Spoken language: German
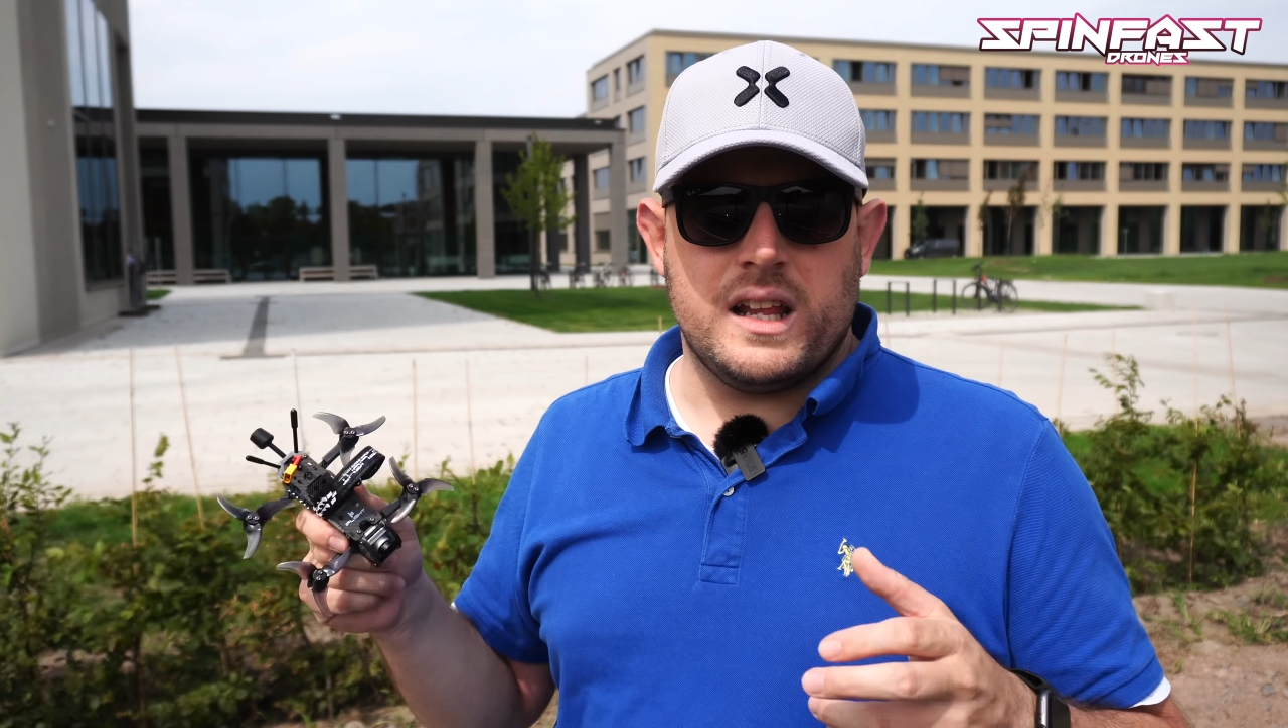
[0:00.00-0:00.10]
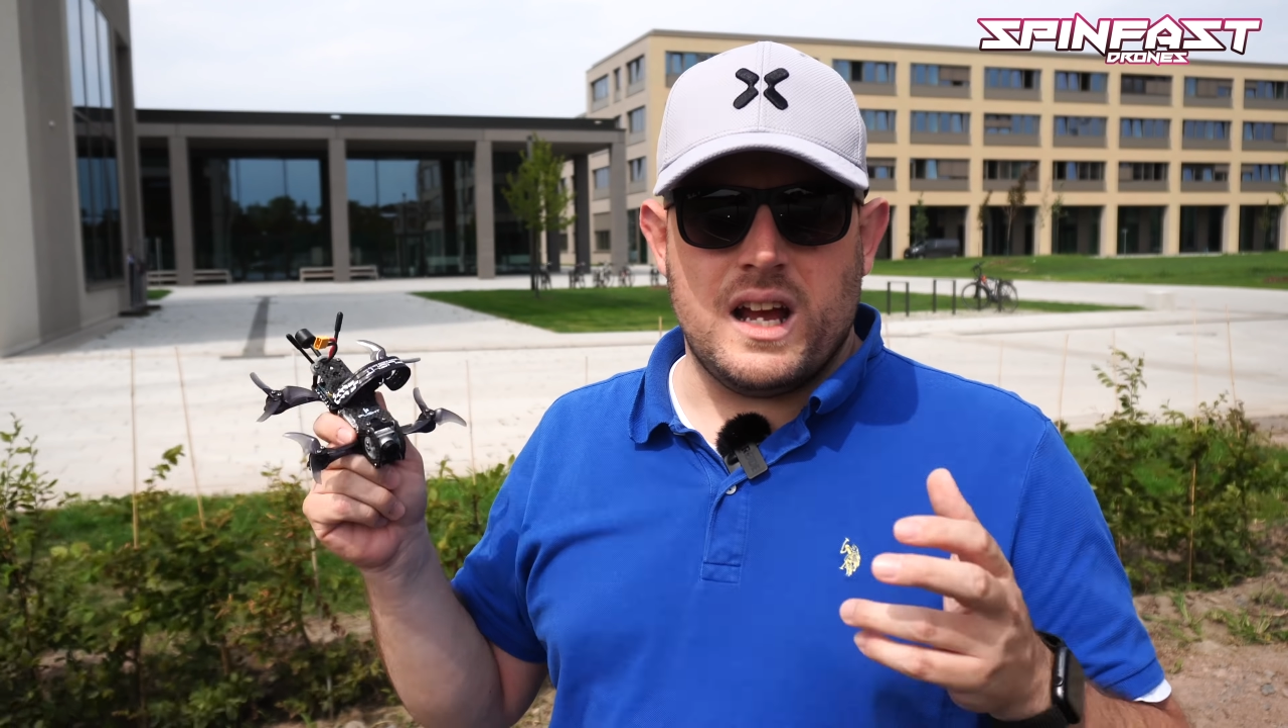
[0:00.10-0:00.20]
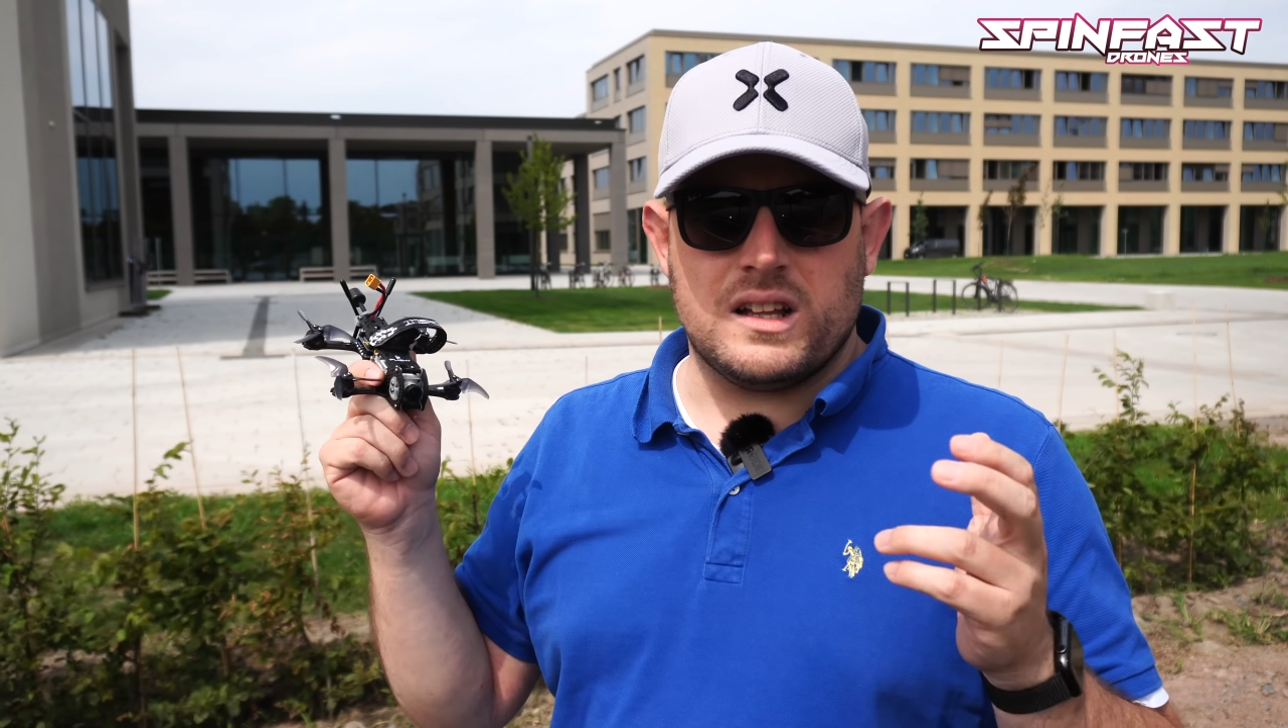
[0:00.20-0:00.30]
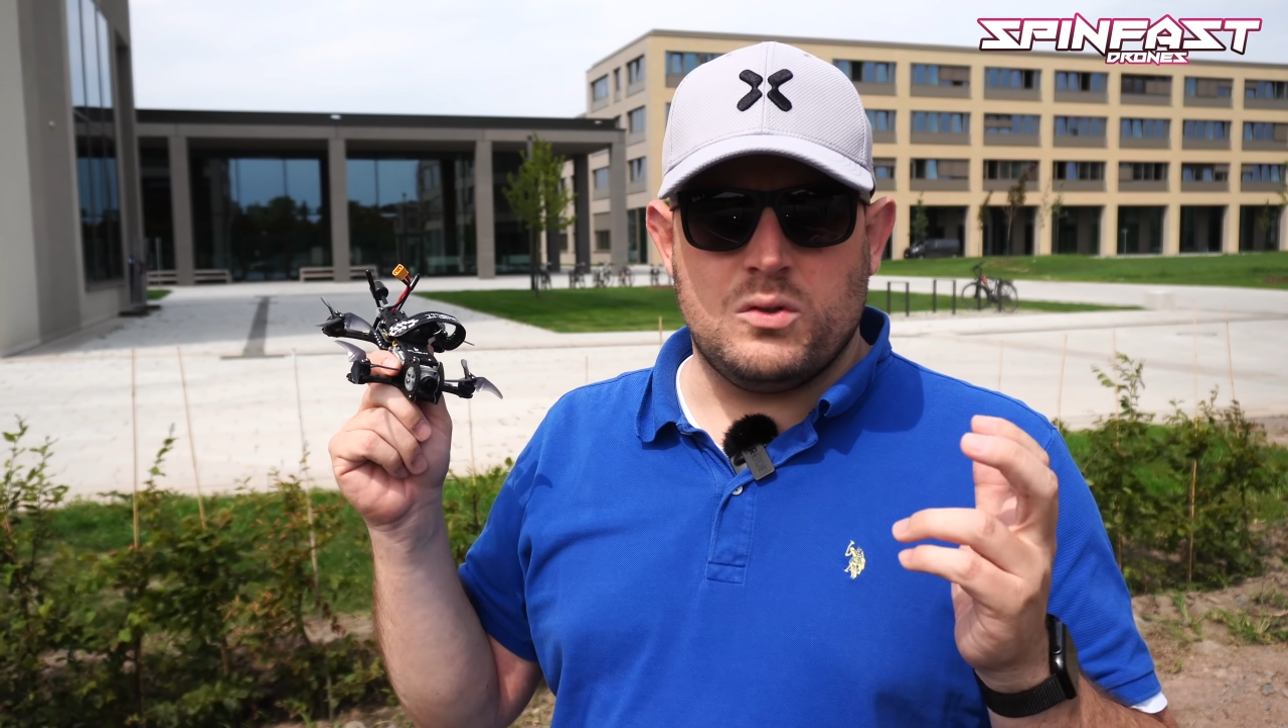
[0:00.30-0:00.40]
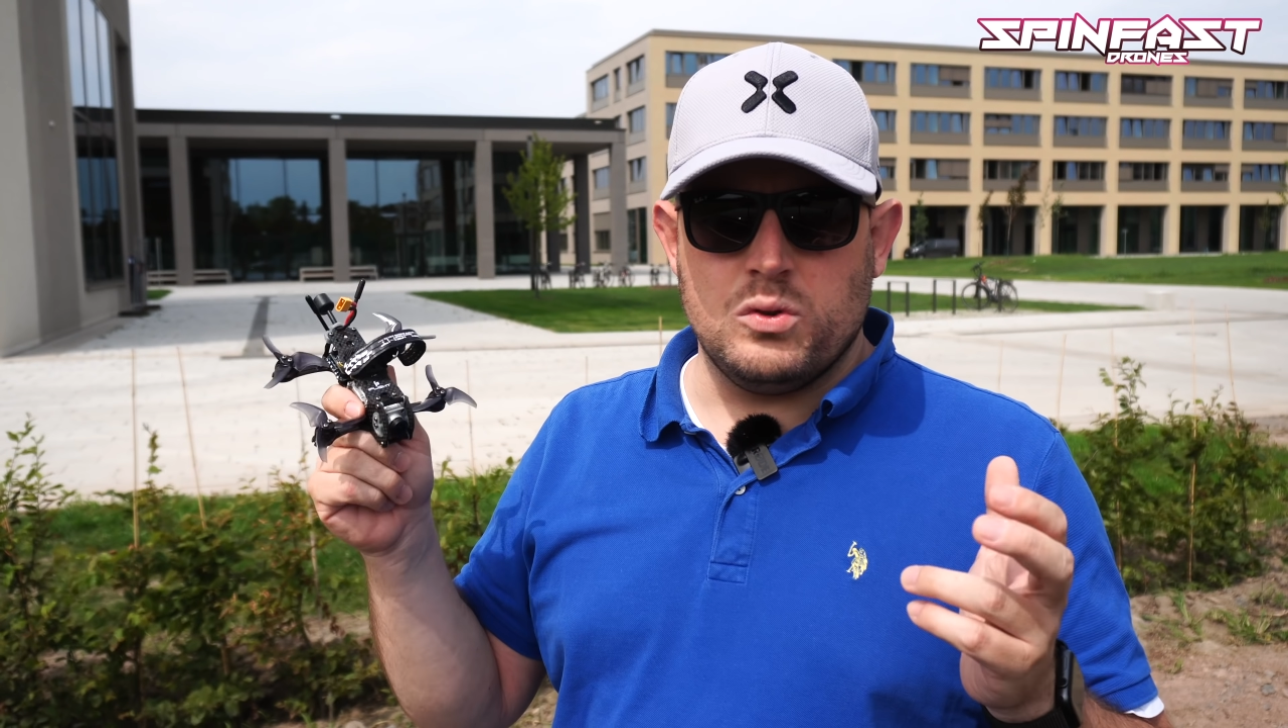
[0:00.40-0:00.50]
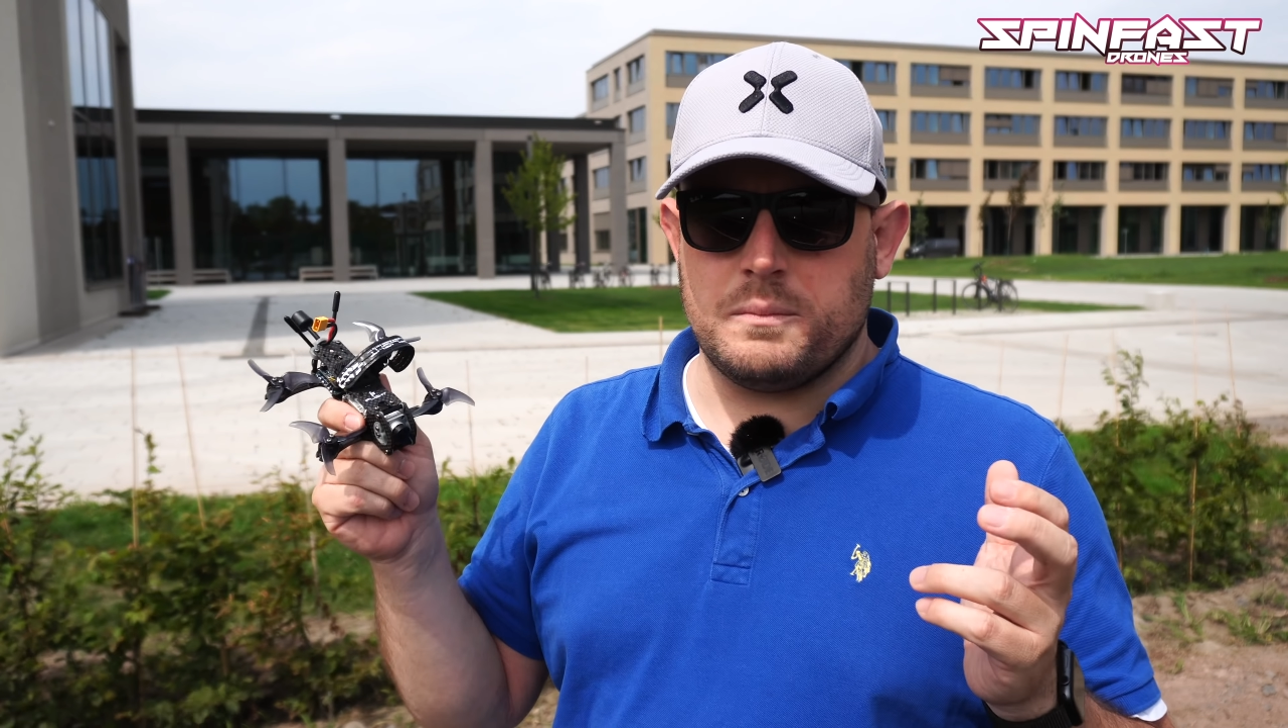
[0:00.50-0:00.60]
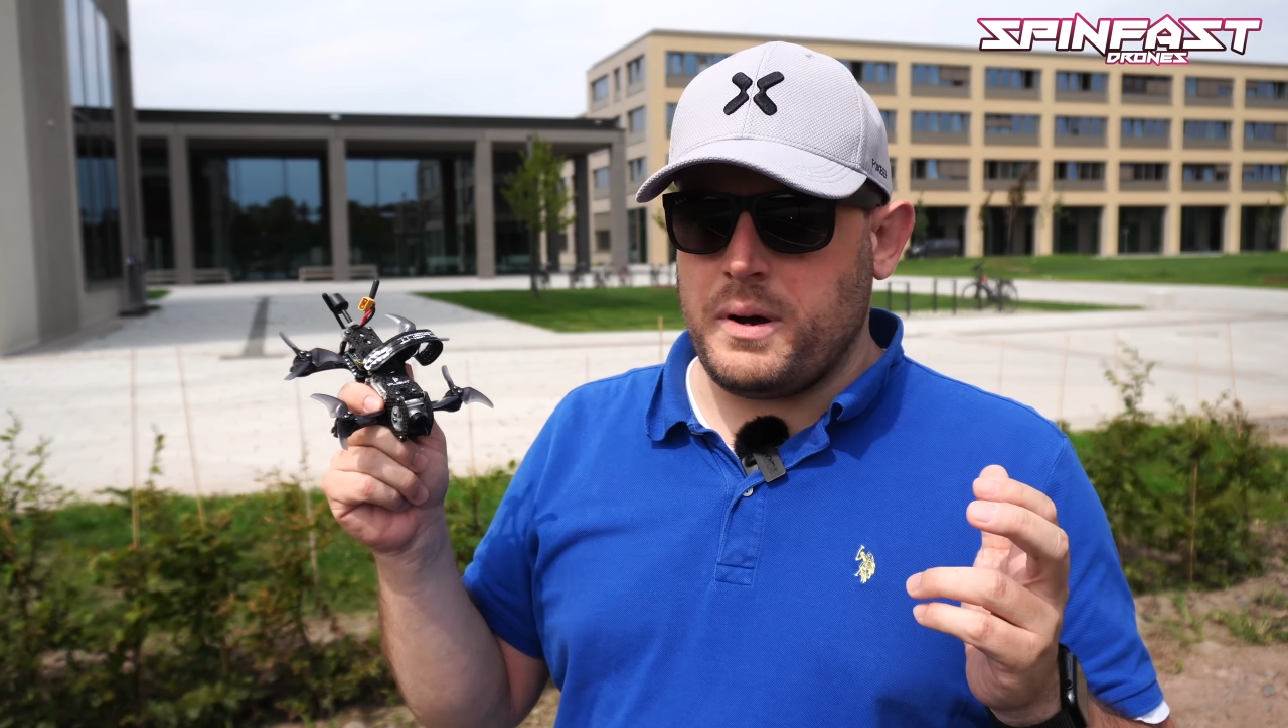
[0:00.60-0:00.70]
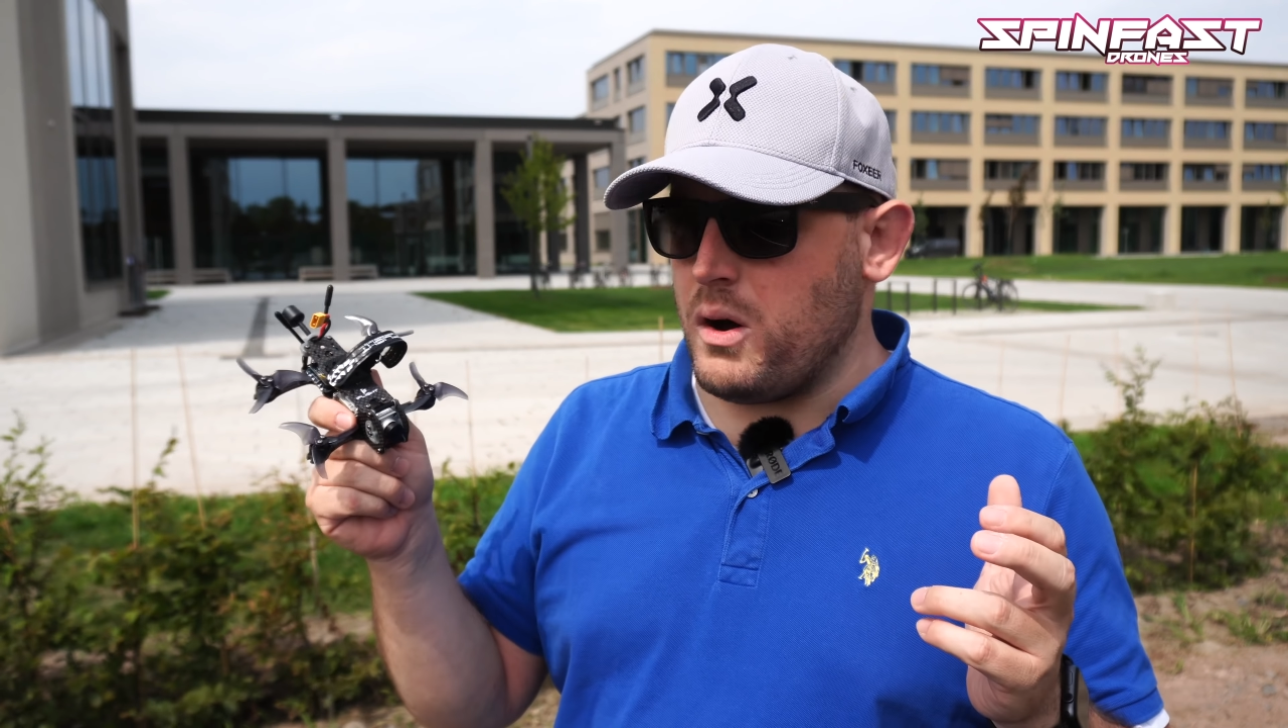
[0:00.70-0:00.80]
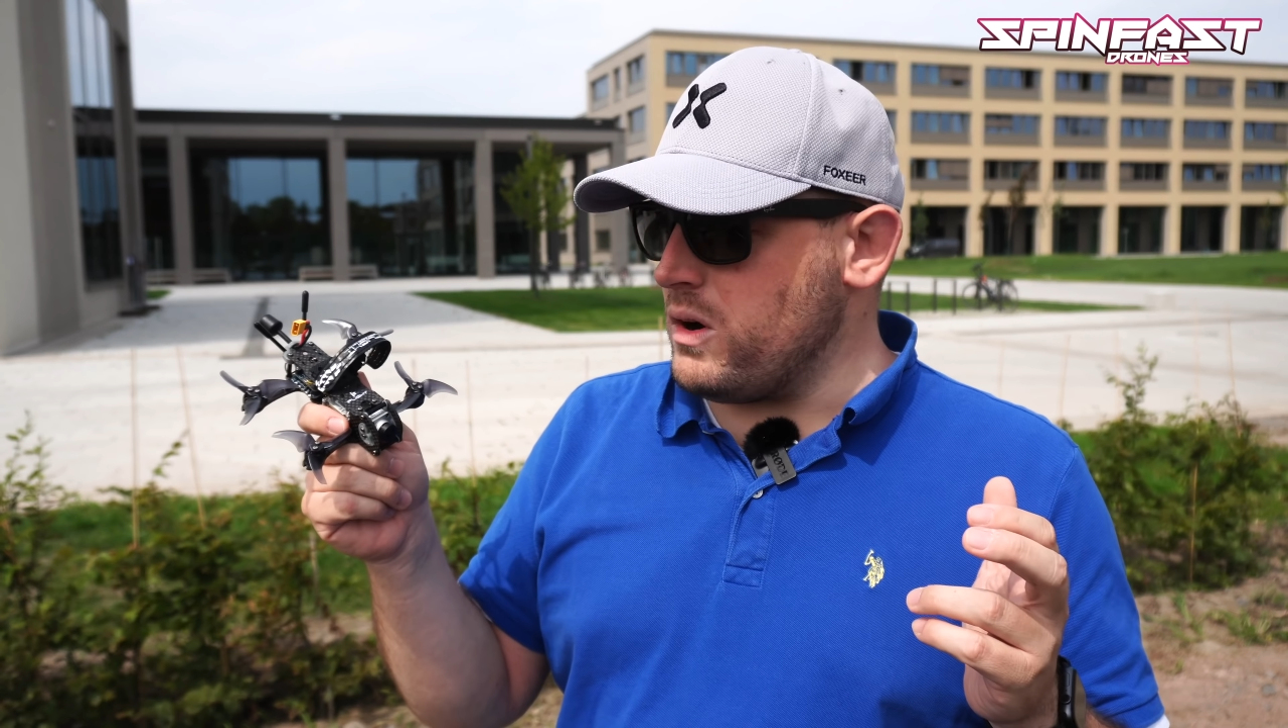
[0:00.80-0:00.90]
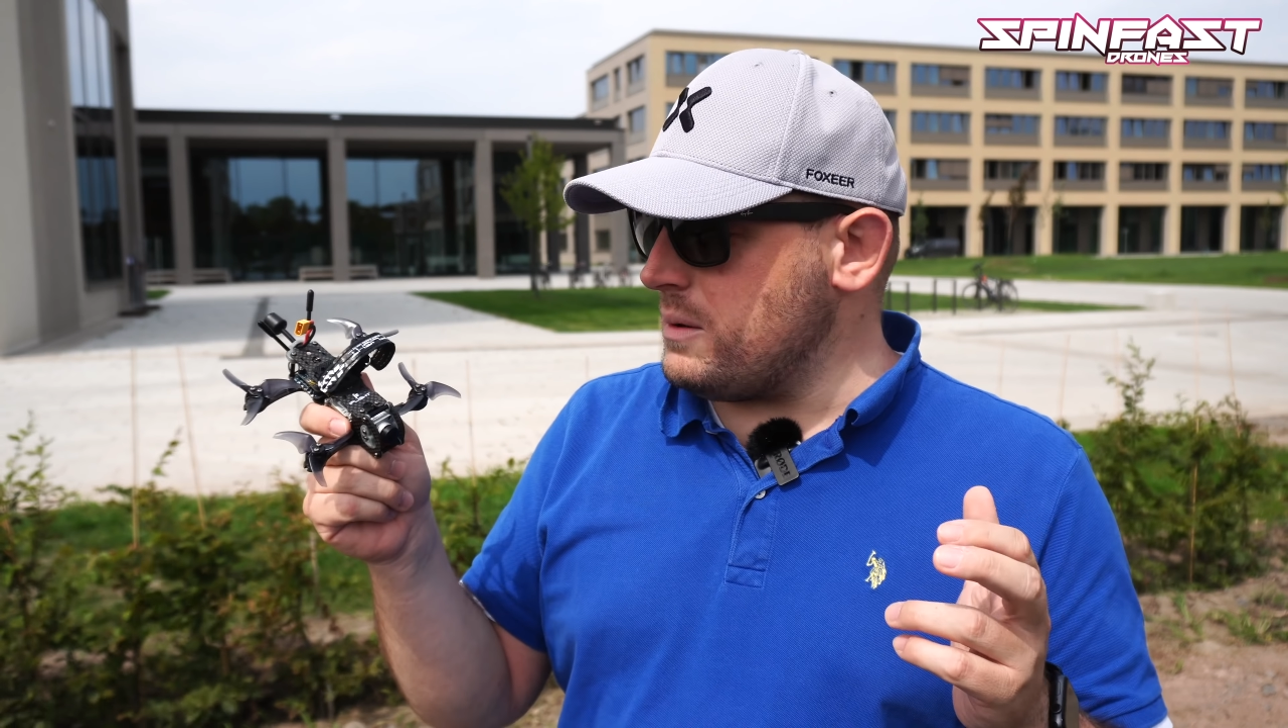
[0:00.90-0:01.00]
Der hat gut
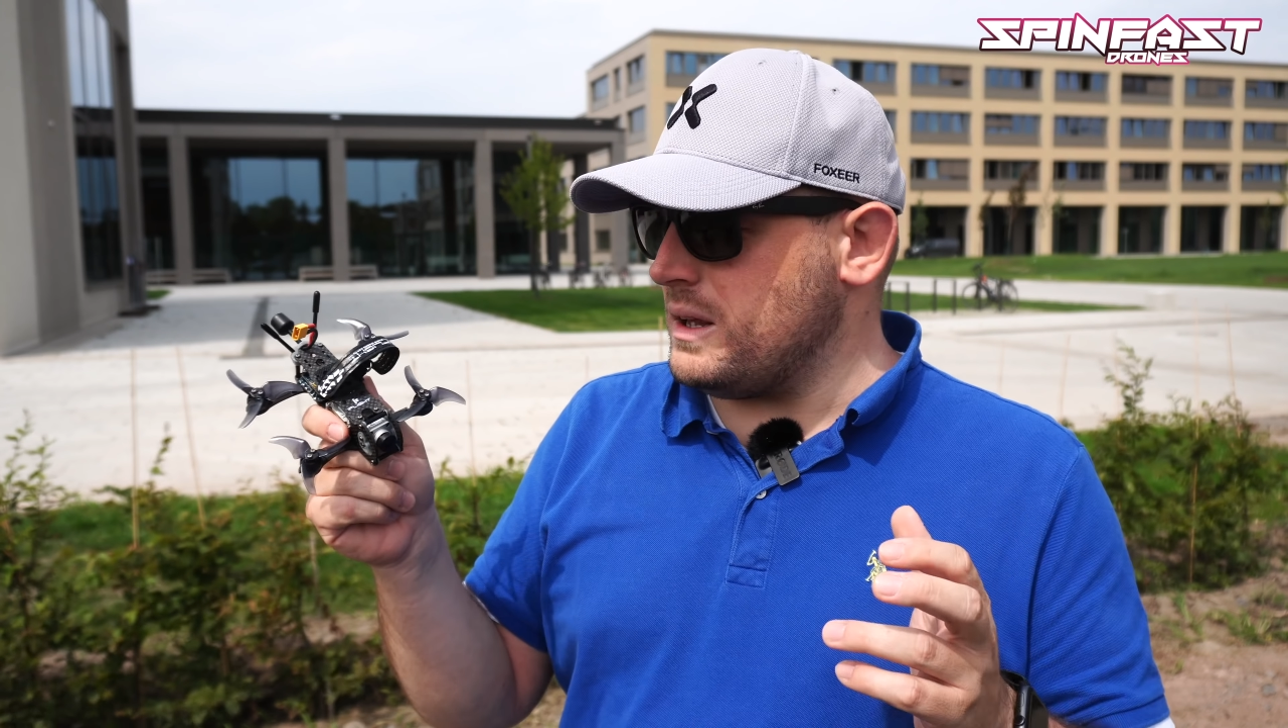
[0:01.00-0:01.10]
Power.